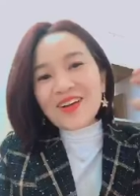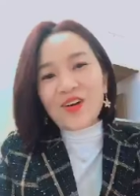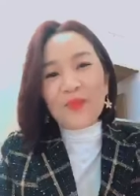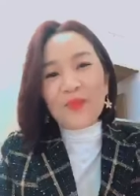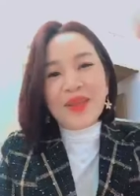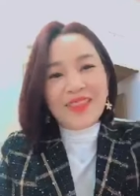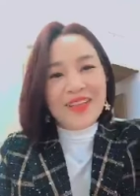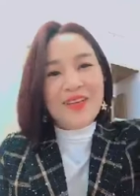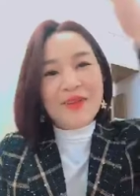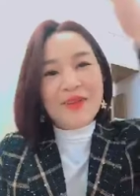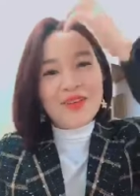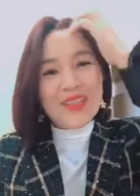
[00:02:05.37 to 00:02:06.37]
Không biết
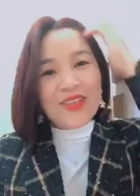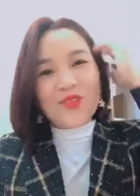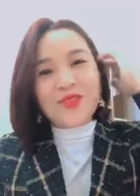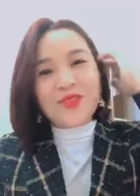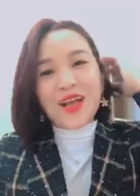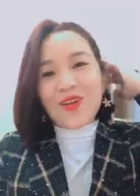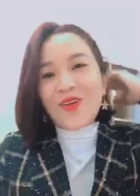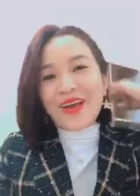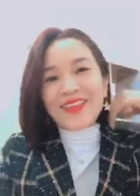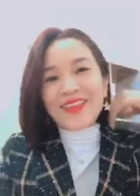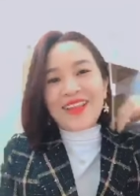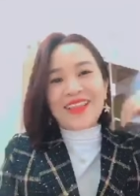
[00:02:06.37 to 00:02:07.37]
từ bao giờ chúng ta có
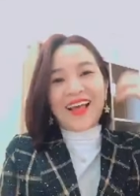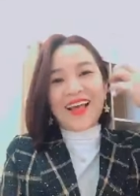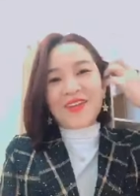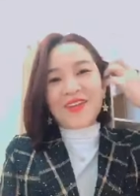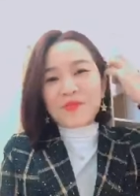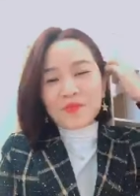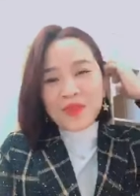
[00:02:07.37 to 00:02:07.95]
ngày thần tài.